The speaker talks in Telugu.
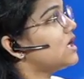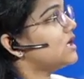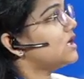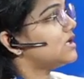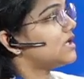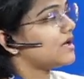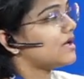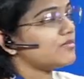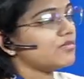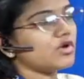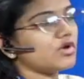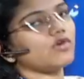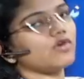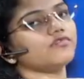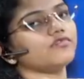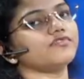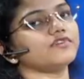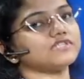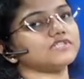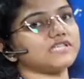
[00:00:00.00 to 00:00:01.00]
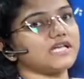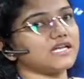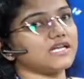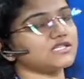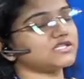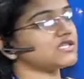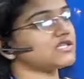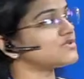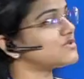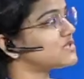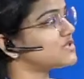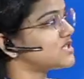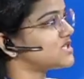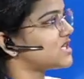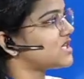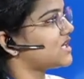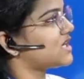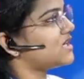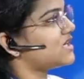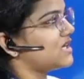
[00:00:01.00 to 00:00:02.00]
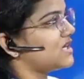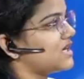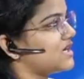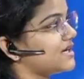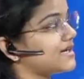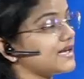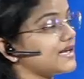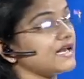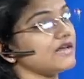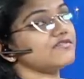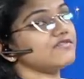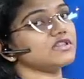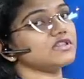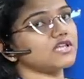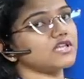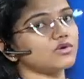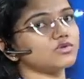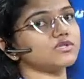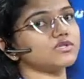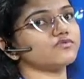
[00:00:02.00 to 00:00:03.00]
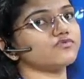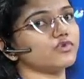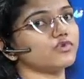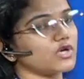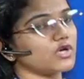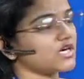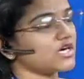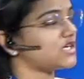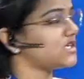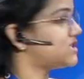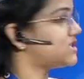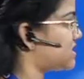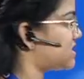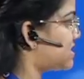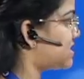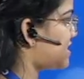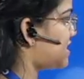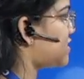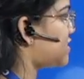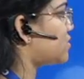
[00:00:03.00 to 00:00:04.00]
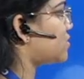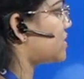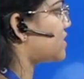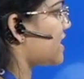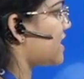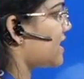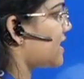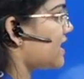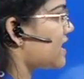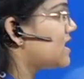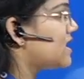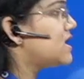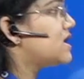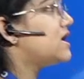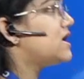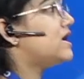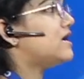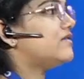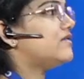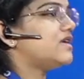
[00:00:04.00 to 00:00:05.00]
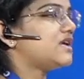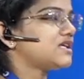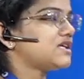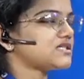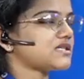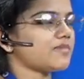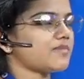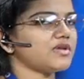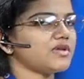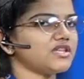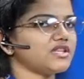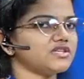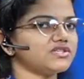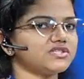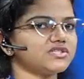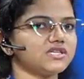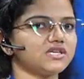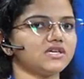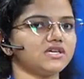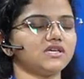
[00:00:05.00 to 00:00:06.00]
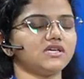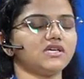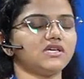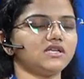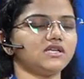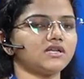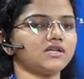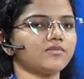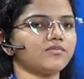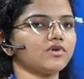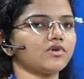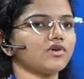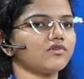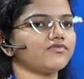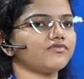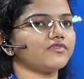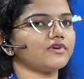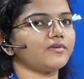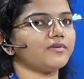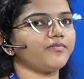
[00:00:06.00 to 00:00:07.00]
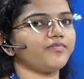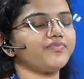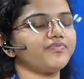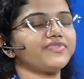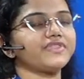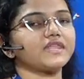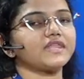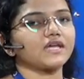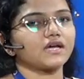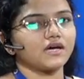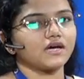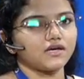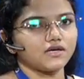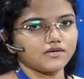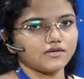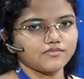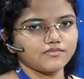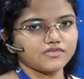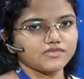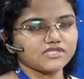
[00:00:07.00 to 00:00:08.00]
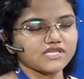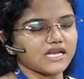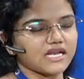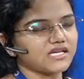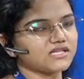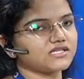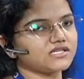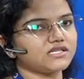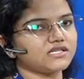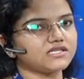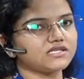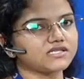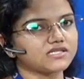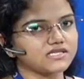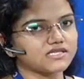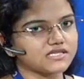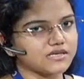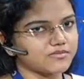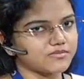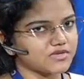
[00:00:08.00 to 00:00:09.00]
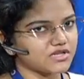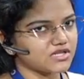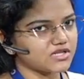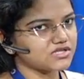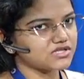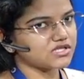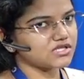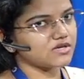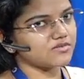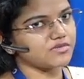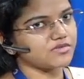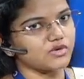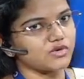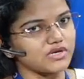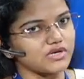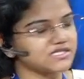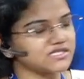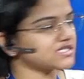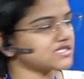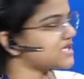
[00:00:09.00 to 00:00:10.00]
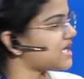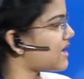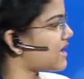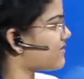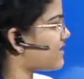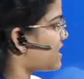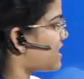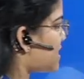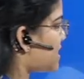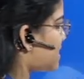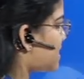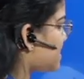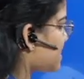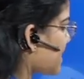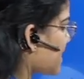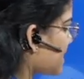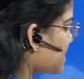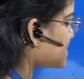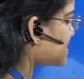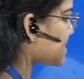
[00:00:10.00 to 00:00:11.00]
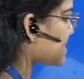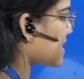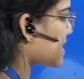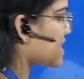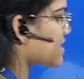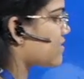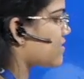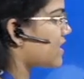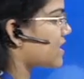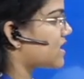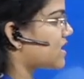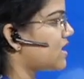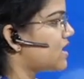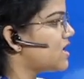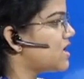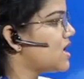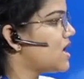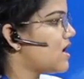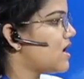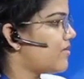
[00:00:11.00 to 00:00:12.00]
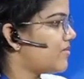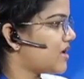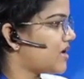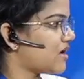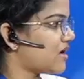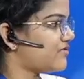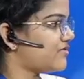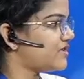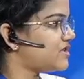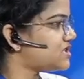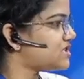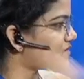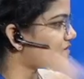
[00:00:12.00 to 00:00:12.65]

నెంబర్ ఆఫ్ సెలక్షన్స్ వచ్చేసి ఏంటండి అని అంటే లెవెన్ థౌజండ్ ఫోర్ హండ్రెడ్ అండ్ థర్టీ టూ ఉన్నాయండి వీటికి సంబంధించి ఈ నెంబర్ ఆఫ్ సెలెక్టీస్కి సంబంధించి మీకు లిస్ట్ కావాలి అని అంటే ఆ లిస్ట్ అన్నటువంటిది మన అఫీషియల్